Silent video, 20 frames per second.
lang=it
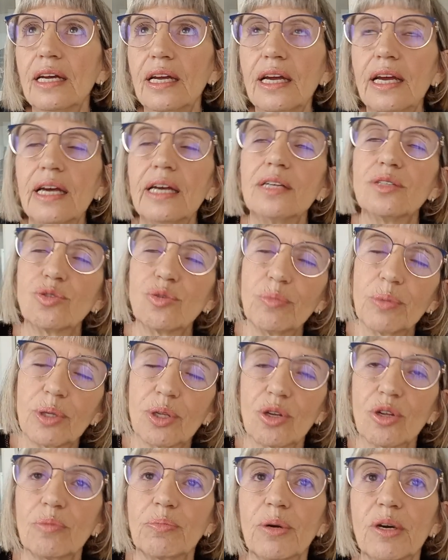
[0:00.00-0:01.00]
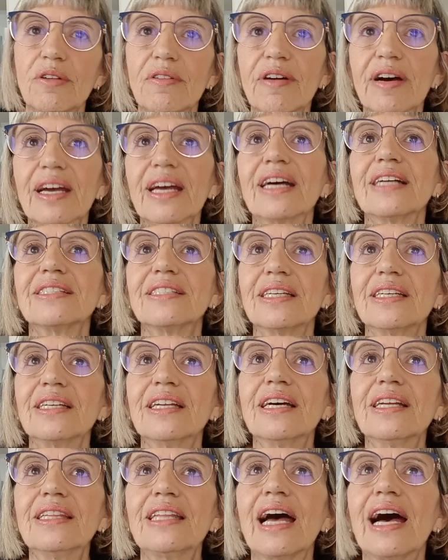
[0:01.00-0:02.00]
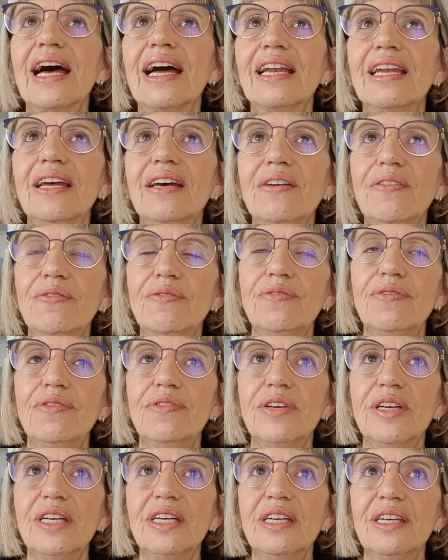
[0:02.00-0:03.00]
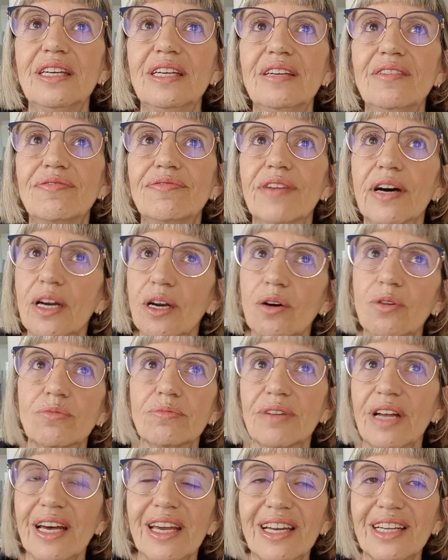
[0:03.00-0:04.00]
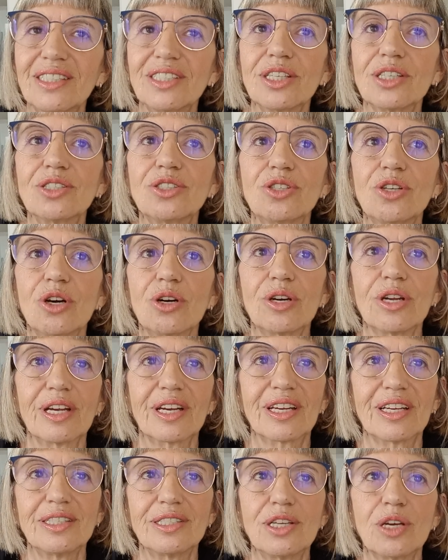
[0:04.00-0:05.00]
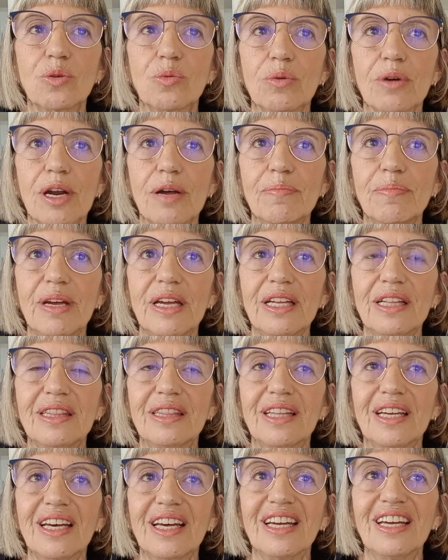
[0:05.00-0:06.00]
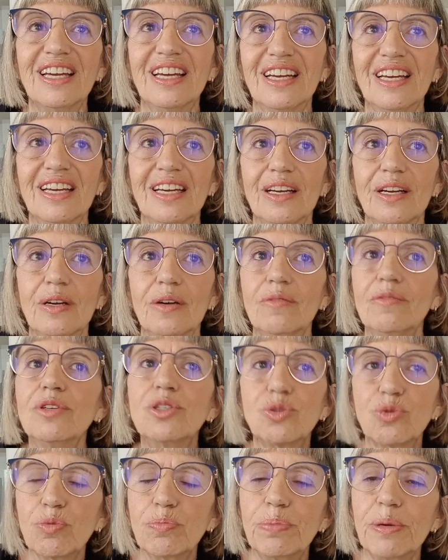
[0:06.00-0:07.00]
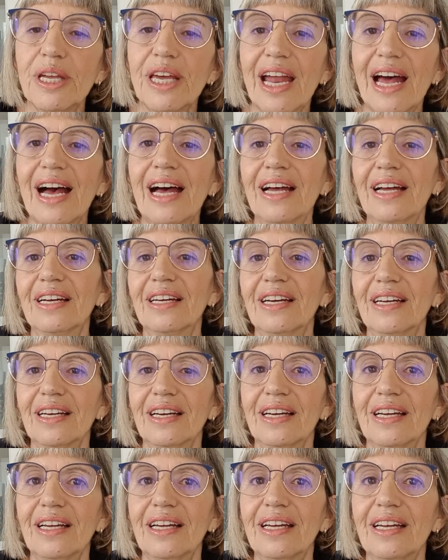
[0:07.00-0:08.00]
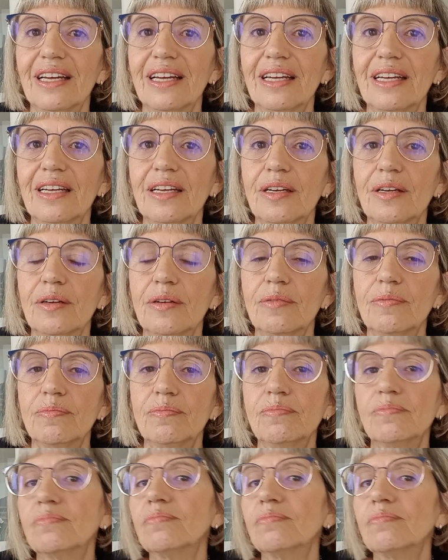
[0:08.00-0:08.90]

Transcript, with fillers: e subito dopo le vacanze di Natale vi farò una recensione che sicuramente vi stupirà. Eh,